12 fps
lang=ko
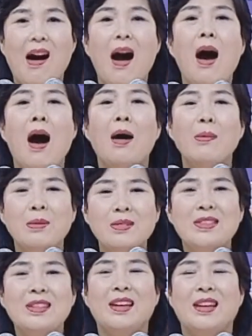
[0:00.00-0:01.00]

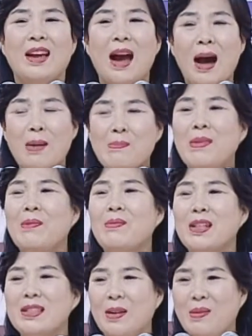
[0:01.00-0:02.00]
아버지 한 밤만
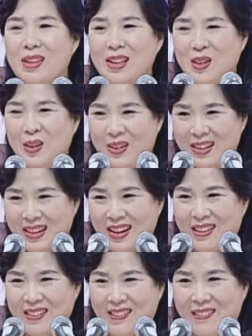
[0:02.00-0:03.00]
자면
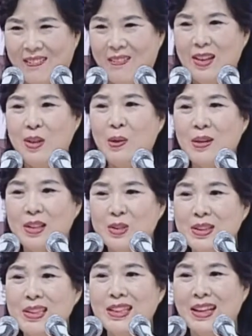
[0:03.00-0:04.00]
일요일이에요. 일요일 날
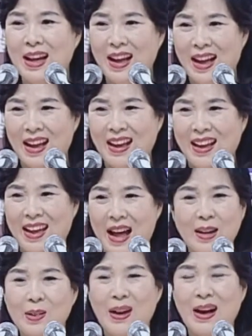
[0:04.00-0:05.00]
쉬니까
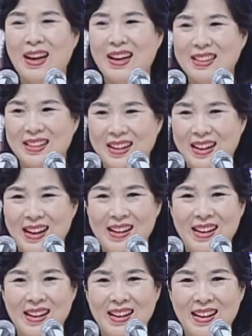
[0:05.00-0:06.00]
학교 안 가니까
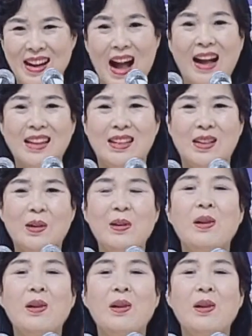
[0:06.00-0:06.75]
아니요.